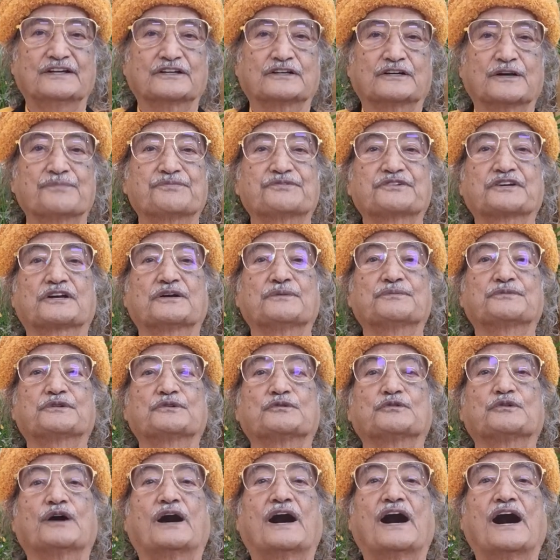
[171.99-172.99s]
कम से कम
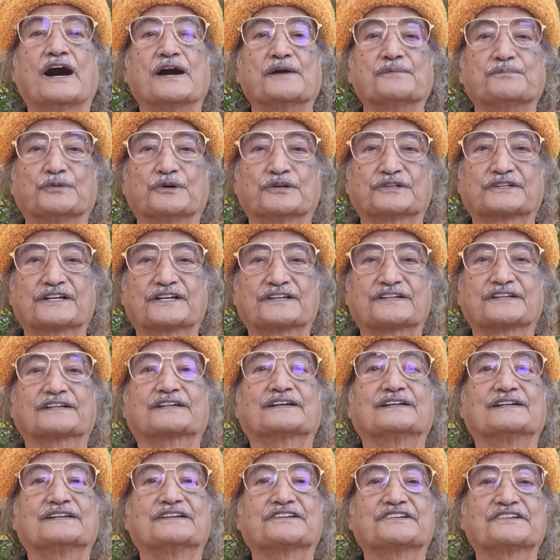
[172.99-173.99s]
तुमको
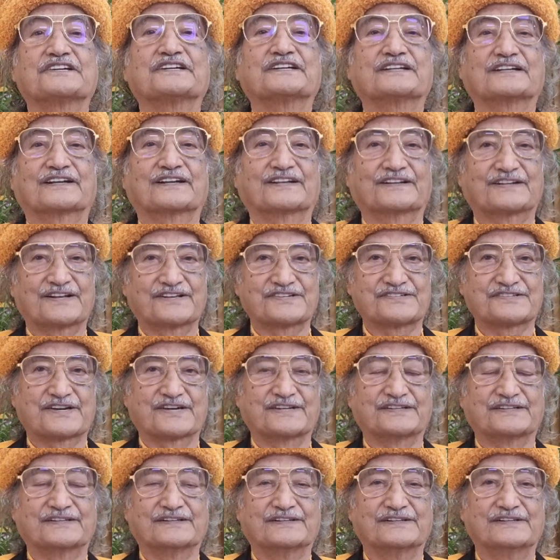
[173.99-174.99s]
हाइपोथेटिकली ठीक लगना
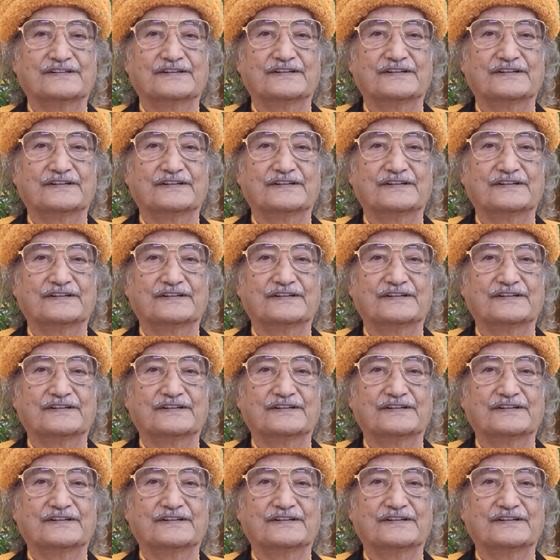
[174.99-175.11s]
चाहिए